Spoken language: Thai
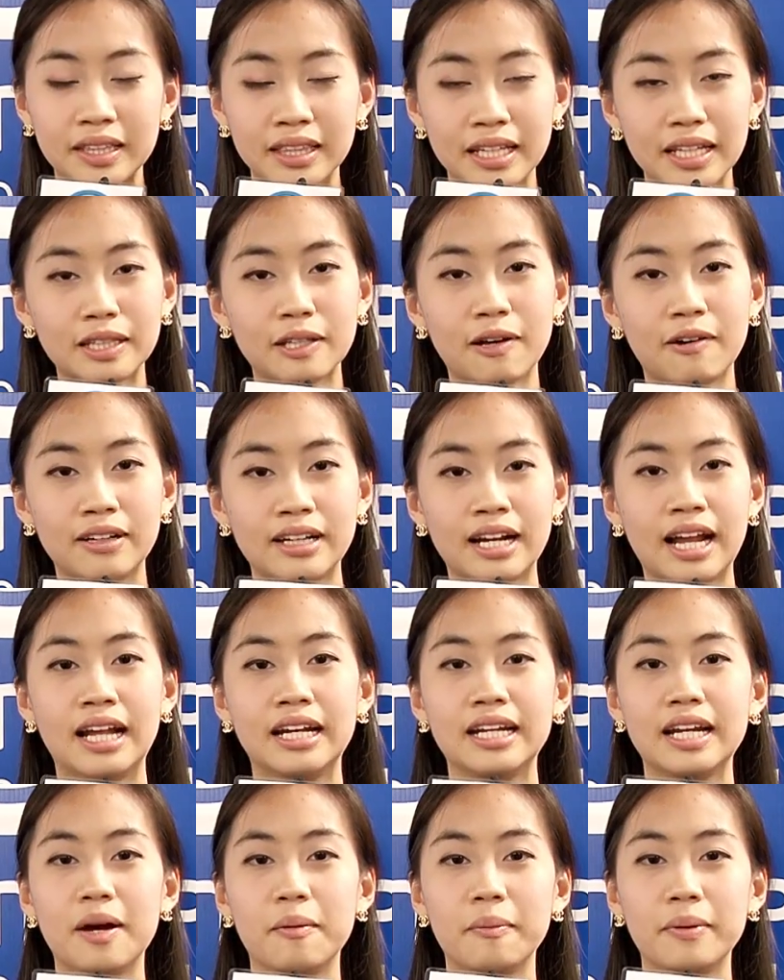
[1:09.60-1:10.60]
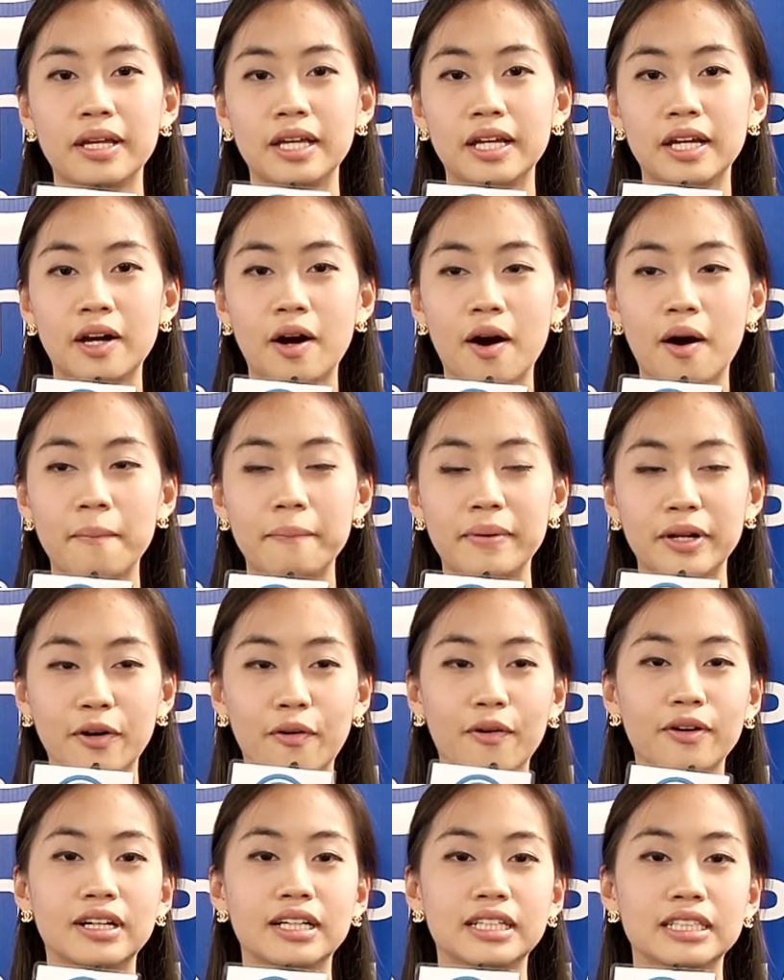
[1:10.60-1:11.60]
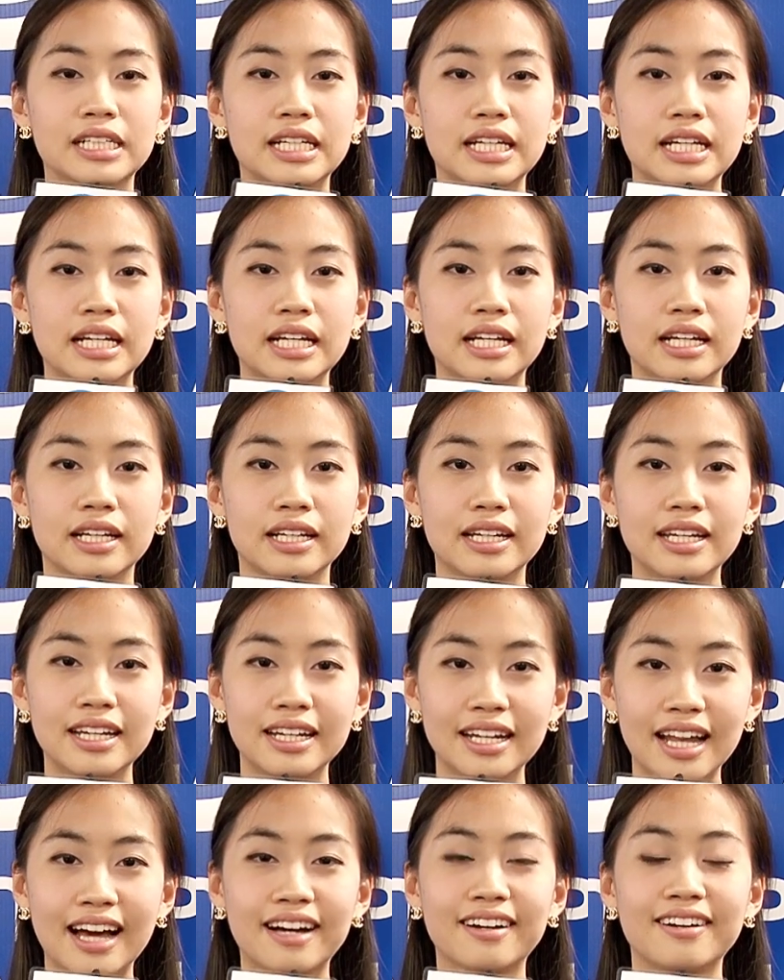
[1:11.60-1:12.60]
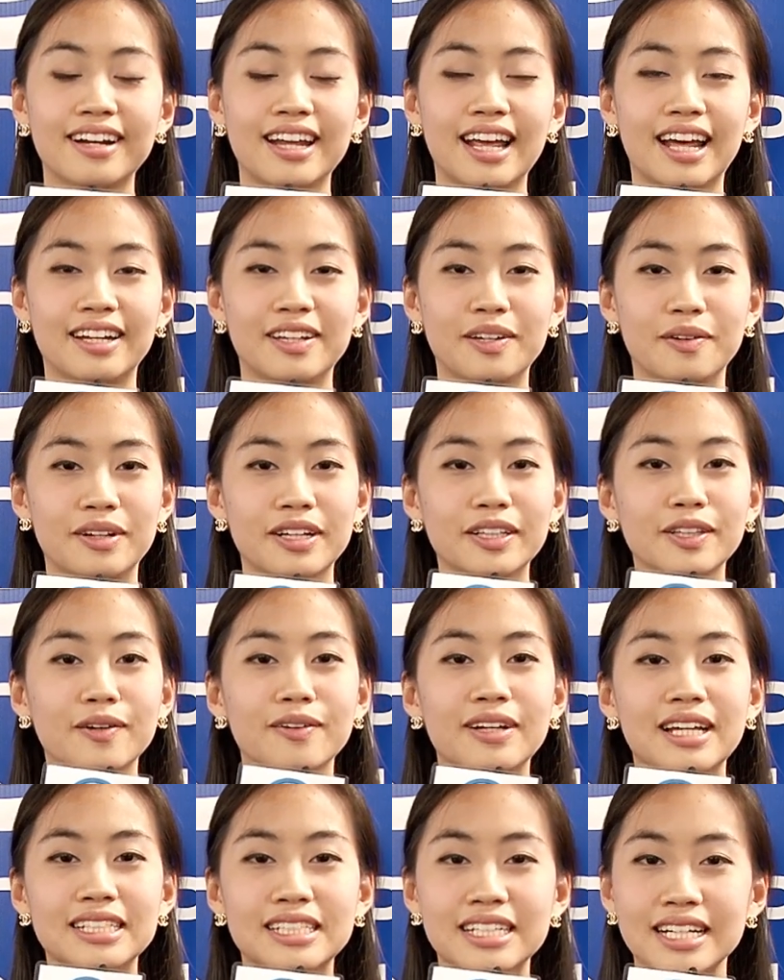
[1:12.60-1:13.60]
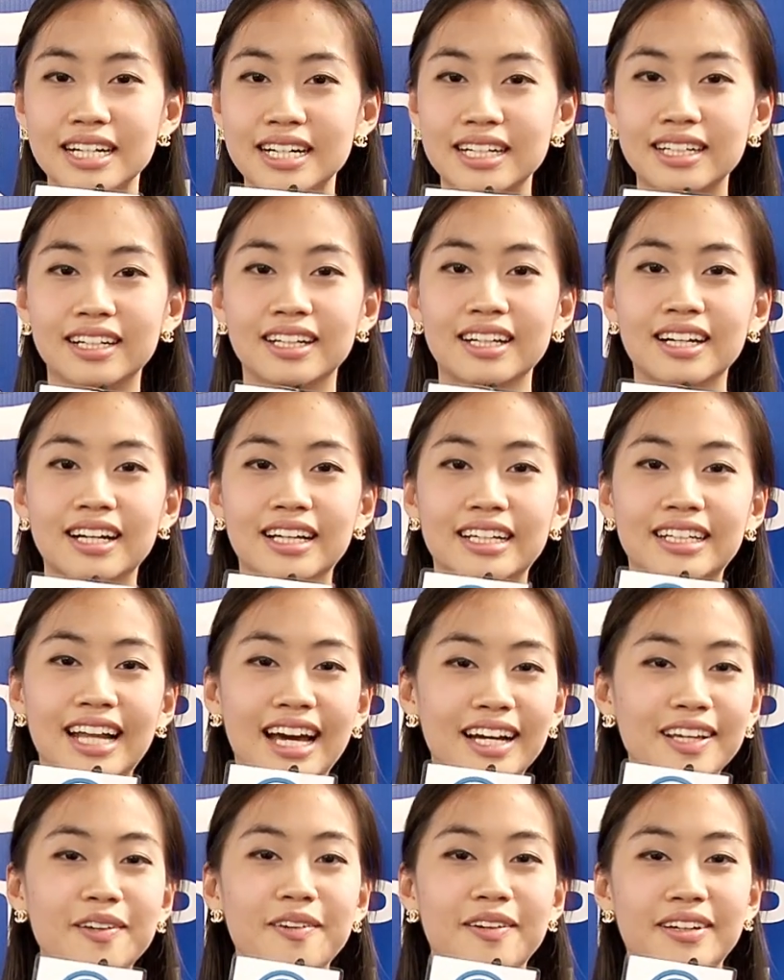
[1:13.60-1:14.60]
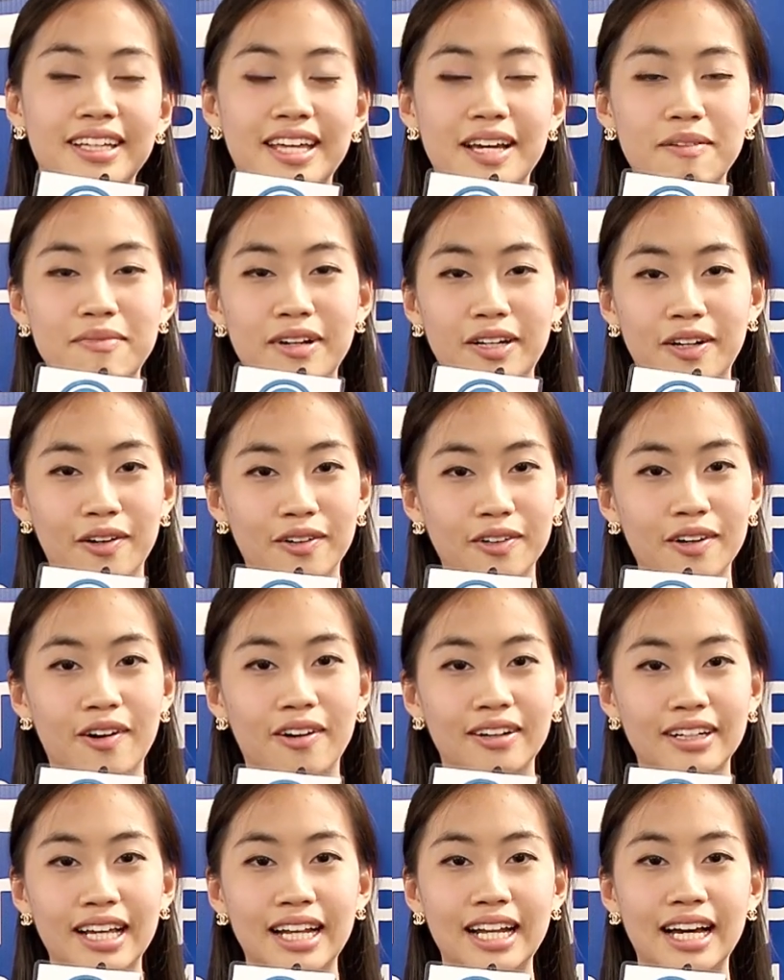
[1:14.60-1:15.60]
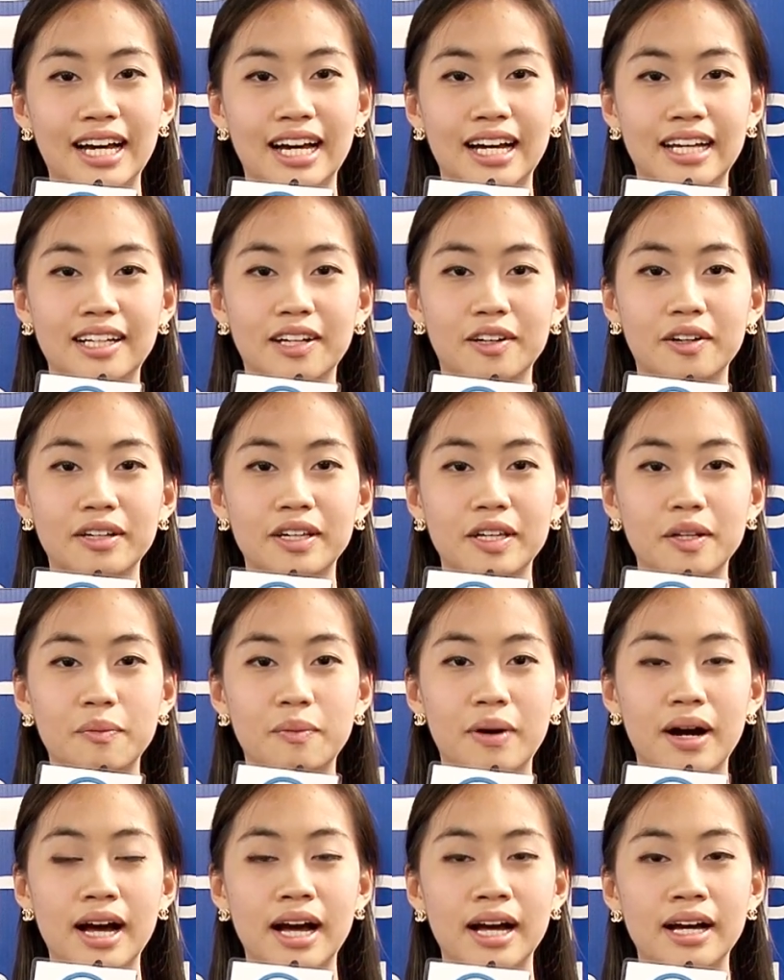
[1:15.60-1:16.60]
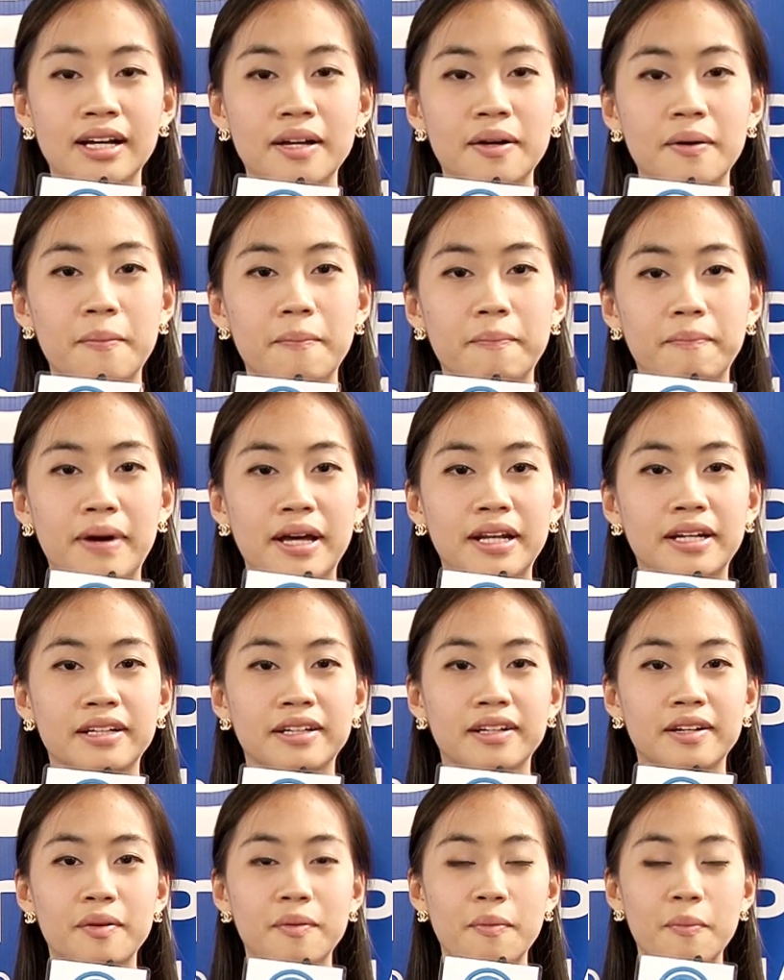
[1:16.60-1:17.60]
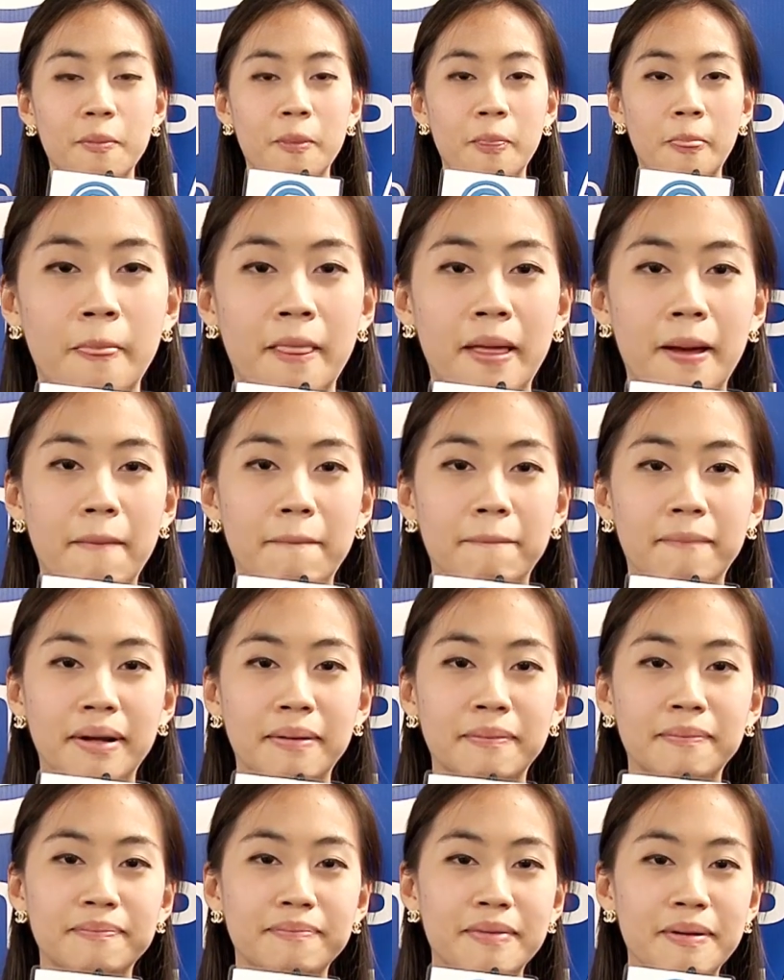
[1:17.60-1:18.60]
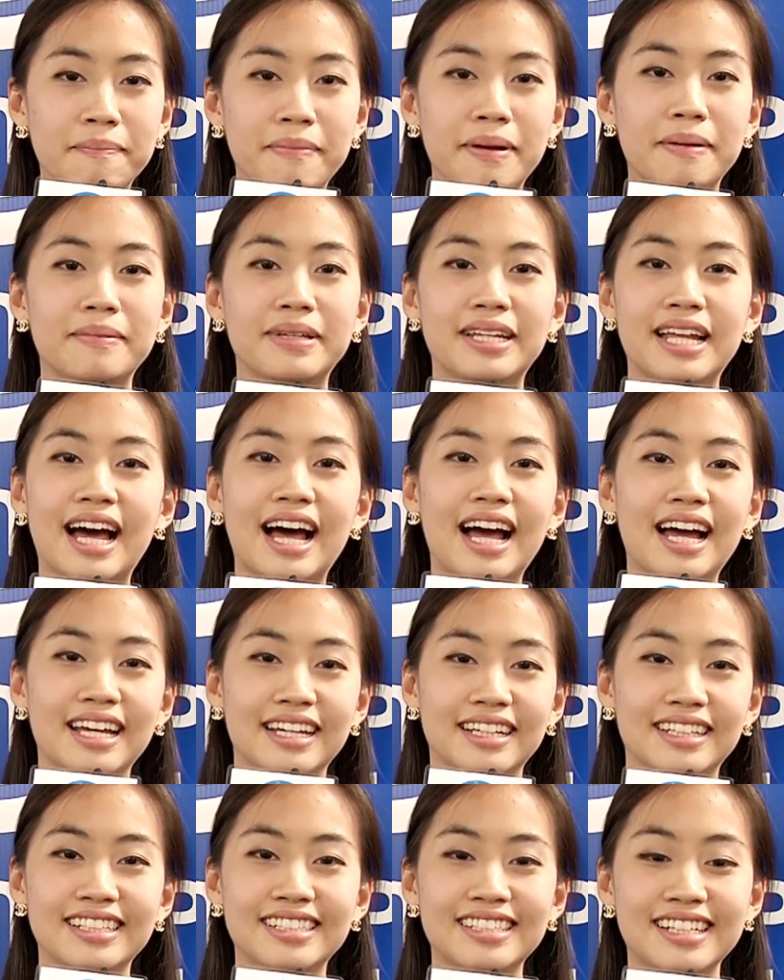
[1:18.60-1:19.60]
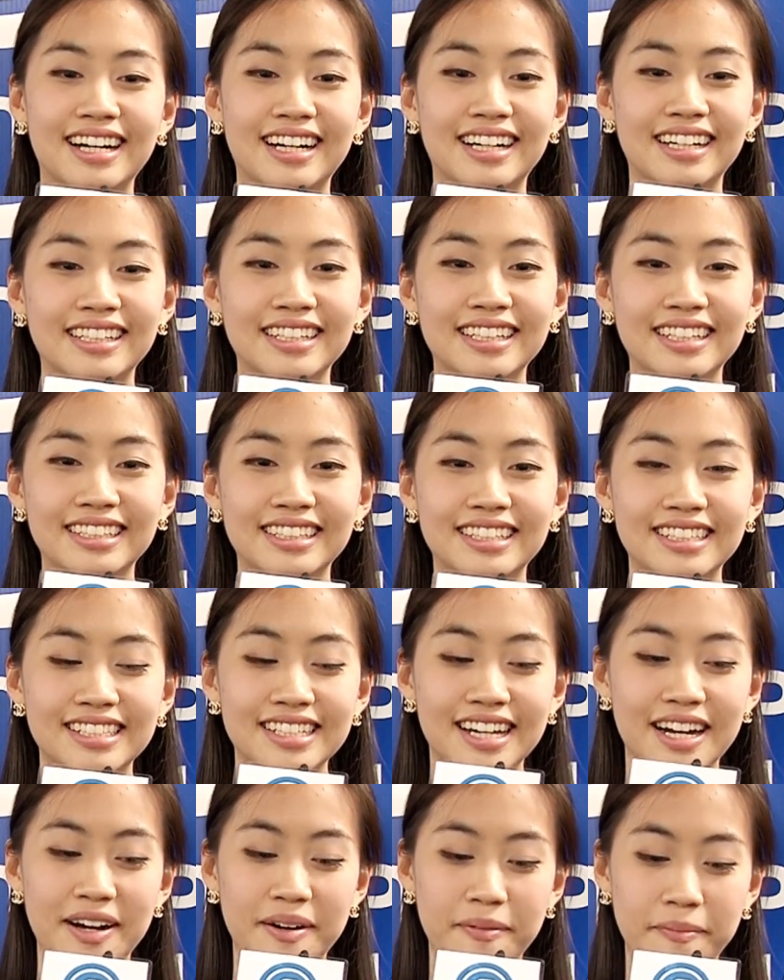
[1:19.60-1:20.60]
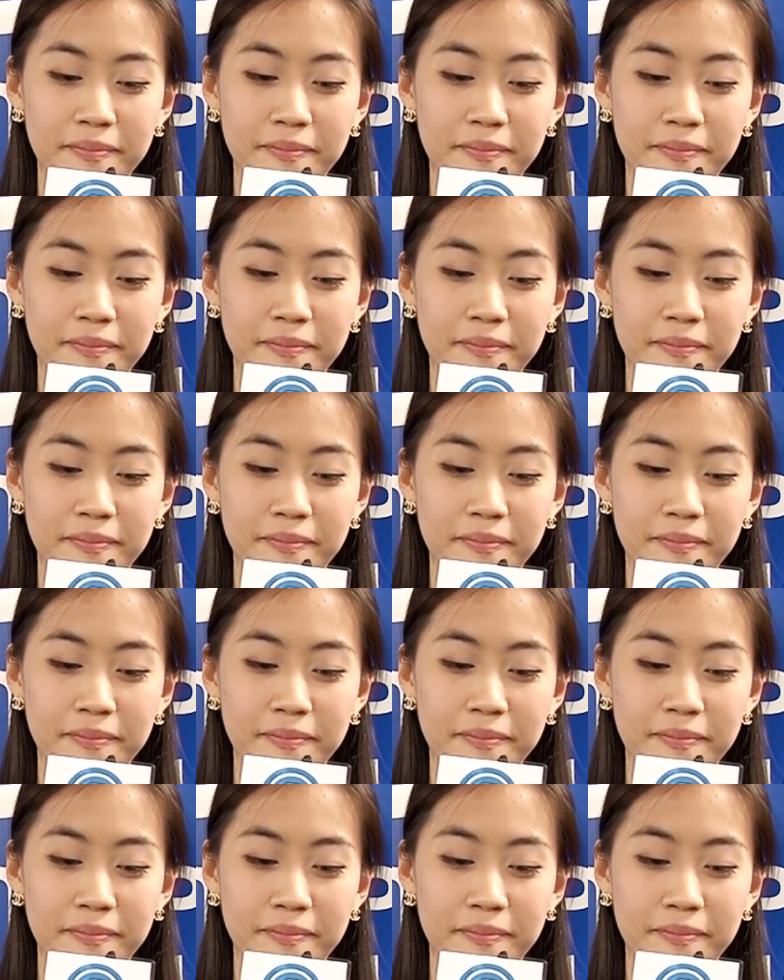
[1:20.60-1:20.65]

ในตอนนั้นเนี่ยพี่ก็เป็นคนหนึ่งที่ที่นั่งเรียนอยู่ที่โต๊ะเลคเชอร์นั่งอยู่อย่างเงี้ยเหมือนน้องๆเนี่ยแหละค่ะ แล้วก็คิดว่ามันมันเป็นไปไม่ได้ ที่จะที่จะ